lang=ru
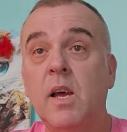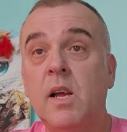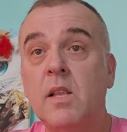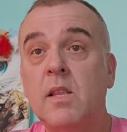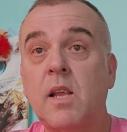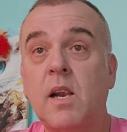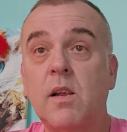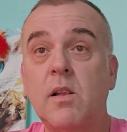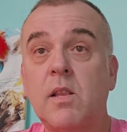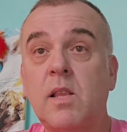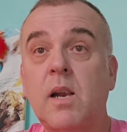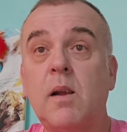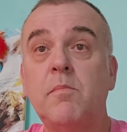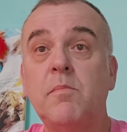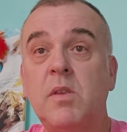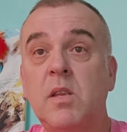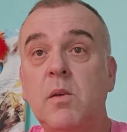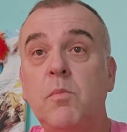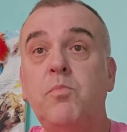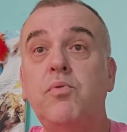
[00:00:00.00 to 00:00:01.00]
Тр
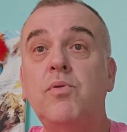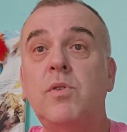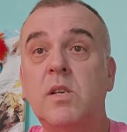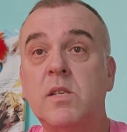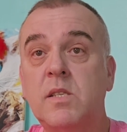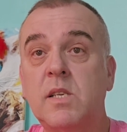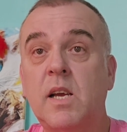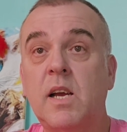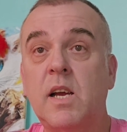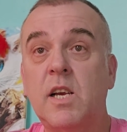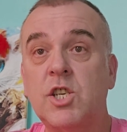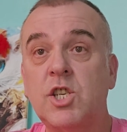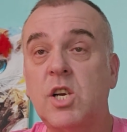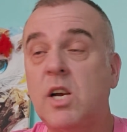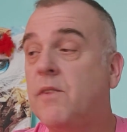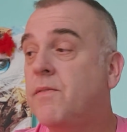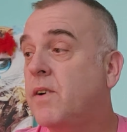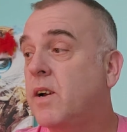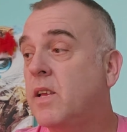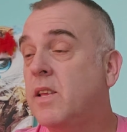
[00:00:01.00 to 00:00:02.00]
Трамп не путинская
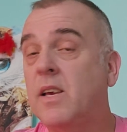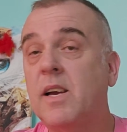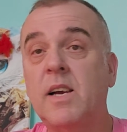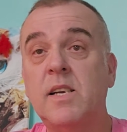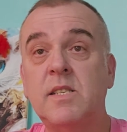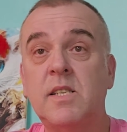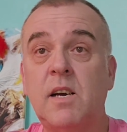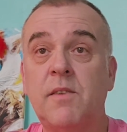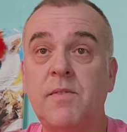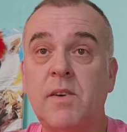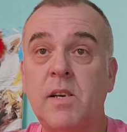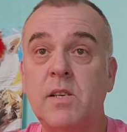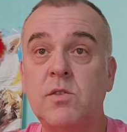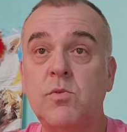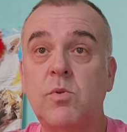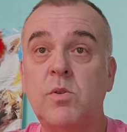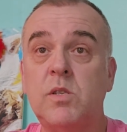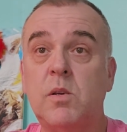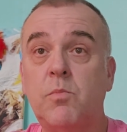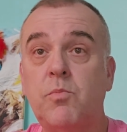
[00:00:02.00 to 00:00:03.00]
шавка, не козявка из
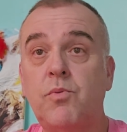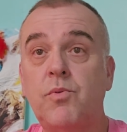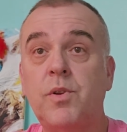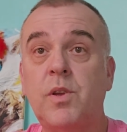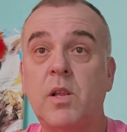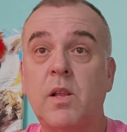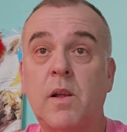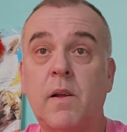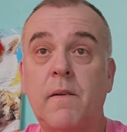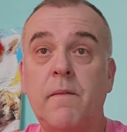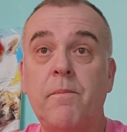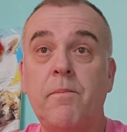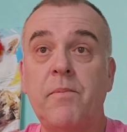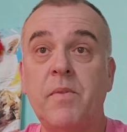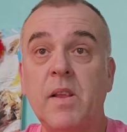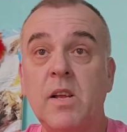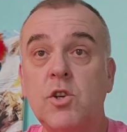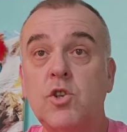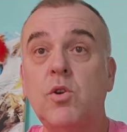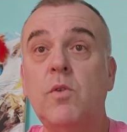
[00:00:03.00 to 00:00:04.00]
носа Путина.
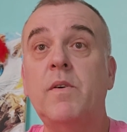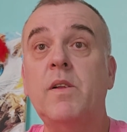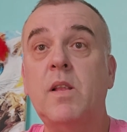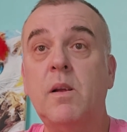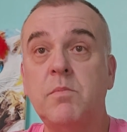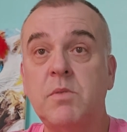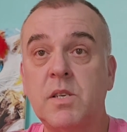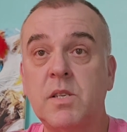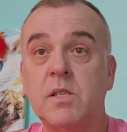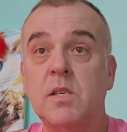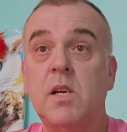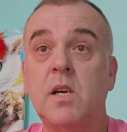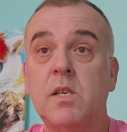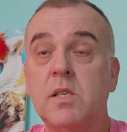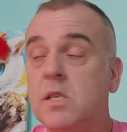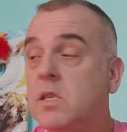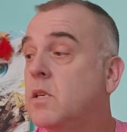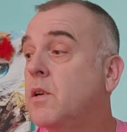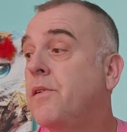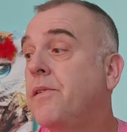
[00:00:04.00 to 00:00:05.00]
Что вы там сейчас
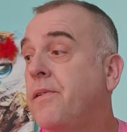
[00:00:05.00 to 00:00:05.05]
скажете?